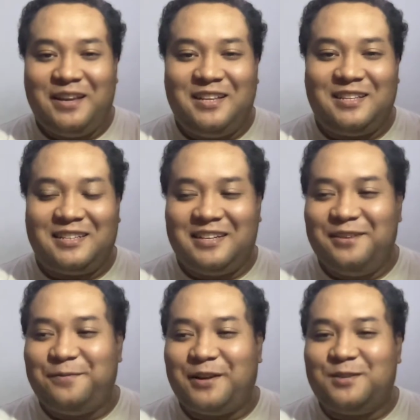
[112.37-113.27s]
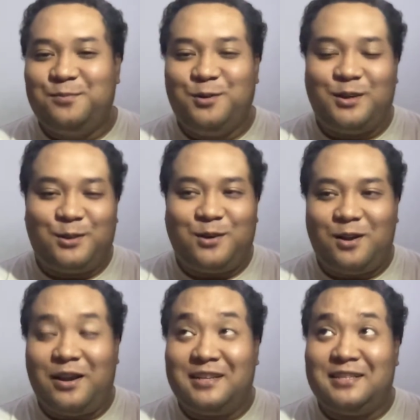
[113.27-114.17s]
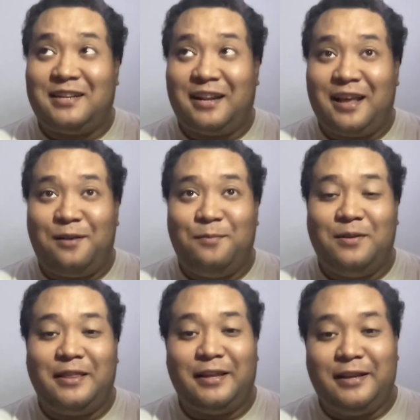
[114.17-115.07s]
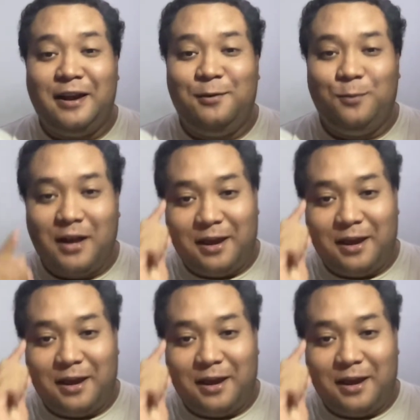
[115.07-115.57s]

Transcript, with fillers: ya di Facebook itu kalau x yang T32